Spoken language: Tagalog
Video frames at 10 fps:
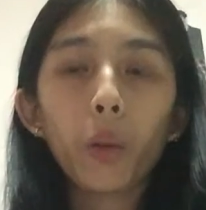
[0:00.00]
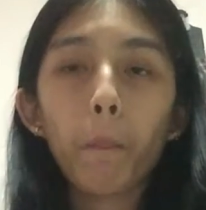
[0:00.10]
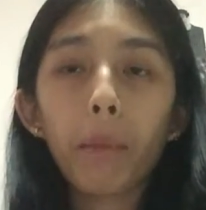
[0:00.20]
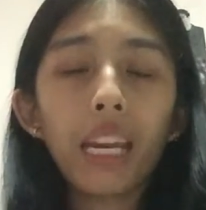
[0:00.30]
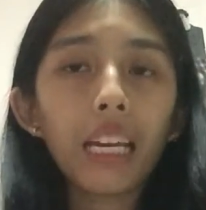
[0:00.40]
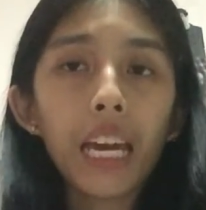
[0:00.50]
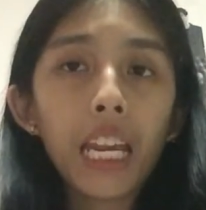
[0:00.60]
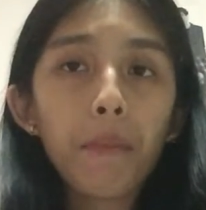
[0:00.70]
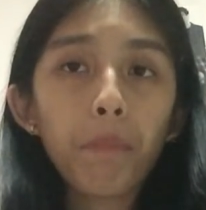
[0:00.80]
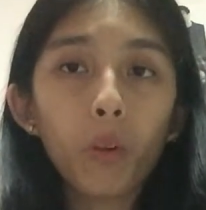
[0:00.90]
itong
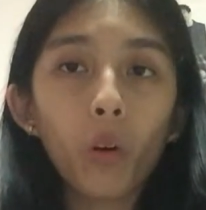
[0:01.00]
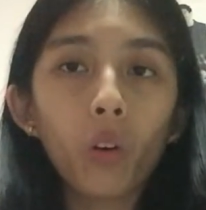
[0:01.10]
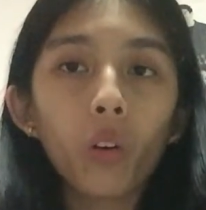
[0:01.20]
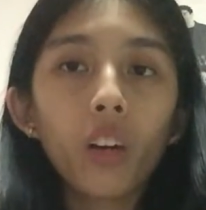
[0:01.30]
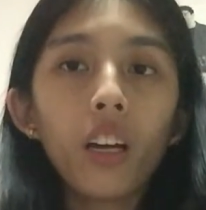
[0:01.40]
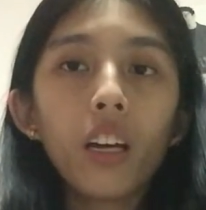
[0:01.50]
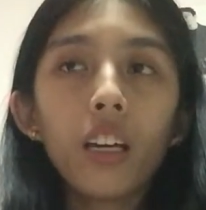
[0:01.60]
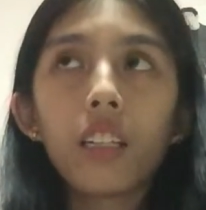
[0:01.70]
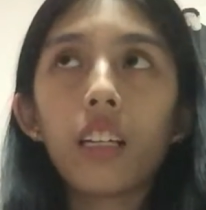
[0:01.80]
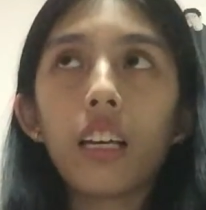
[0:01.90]
panaginip ko,
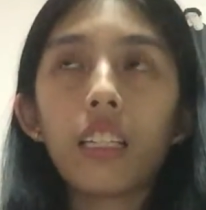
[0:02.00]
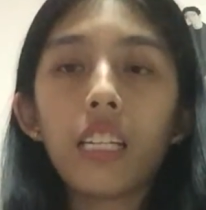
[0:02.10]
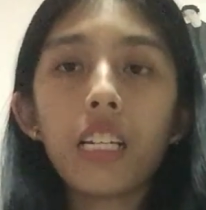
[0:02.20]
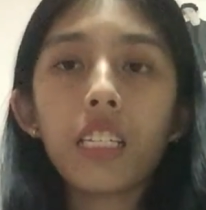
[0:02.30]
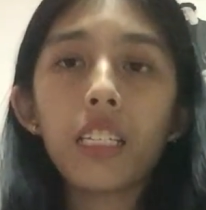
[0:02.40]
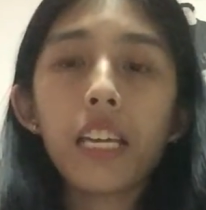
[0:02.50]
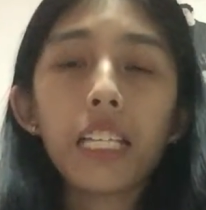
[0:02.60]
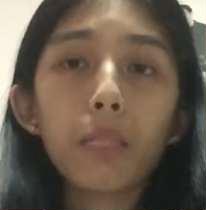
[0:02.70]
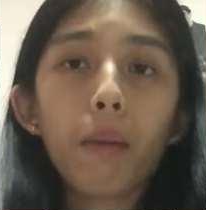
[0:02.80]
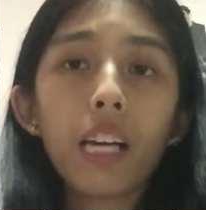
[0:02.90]
since
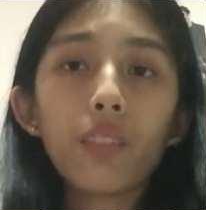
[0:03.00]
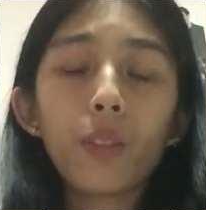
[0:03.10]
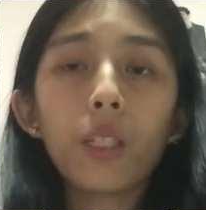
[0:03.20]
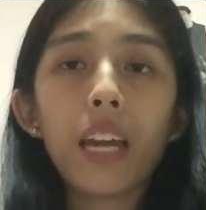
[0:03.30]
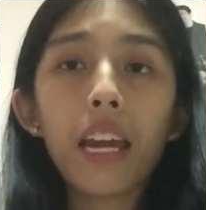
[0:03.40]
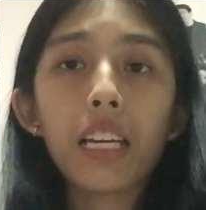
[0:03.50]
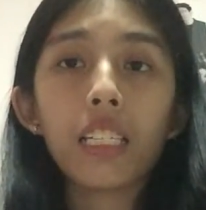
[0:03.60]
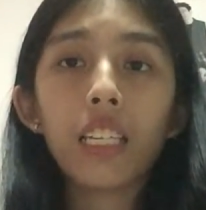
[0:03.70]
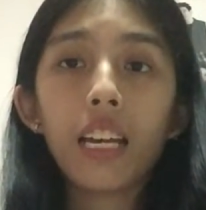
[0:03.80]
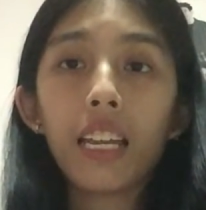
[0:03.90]
these past few
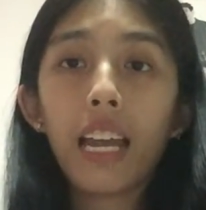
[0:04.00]
days,